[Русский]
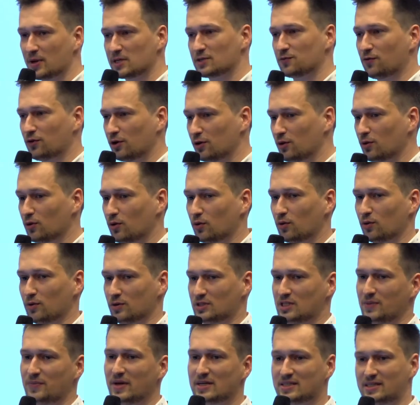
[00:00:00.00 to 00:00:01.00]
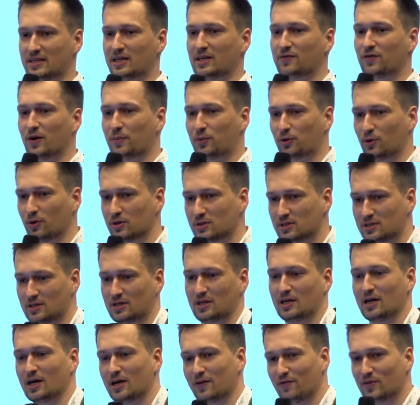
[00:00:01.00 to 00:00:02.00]
позволю себе задать вопрос
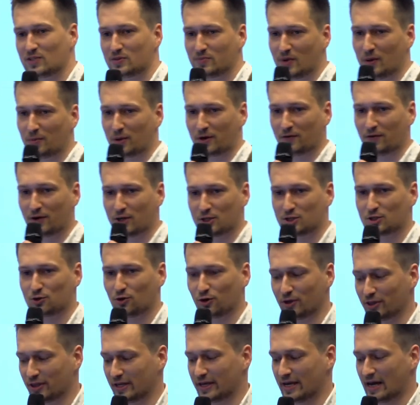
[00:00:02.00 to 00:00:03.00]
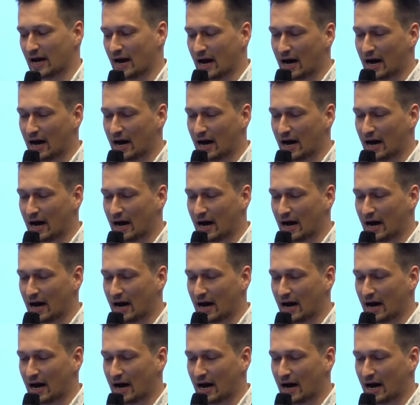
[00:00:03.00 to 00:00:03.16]
весьма провокационный.